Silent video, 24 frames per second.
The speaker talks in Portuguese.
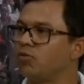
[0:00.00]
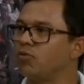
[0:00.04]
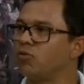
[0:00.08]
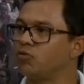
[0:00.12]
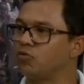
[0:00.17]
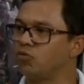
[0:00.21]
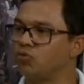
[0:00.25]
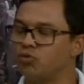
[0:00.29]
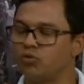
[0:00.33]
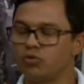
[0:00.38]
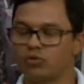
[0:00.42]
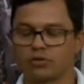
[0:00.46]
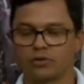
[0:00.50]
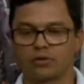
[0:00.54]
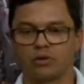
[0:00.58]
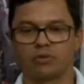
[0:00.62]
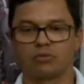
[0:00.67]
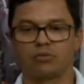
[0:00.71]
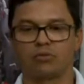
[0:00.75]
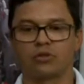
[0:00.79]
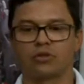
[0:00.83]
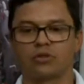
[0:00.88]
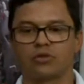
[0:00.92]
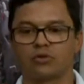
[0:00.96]
concurso, é uma
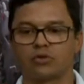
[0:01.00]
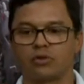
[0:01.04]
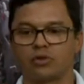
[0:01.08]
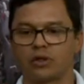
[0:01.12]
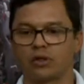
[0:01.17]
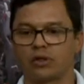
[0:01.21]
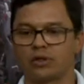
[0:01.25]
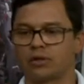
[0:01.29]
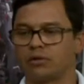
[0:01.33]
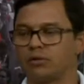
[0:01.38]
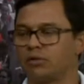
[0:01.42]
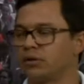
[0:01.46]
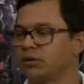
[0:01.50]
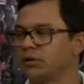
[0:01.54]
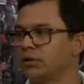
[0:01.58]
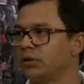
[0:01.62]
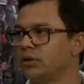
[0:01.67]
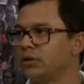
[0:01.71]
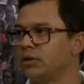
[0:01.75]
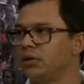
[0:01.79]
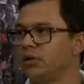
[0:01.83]
luta histórica nossa.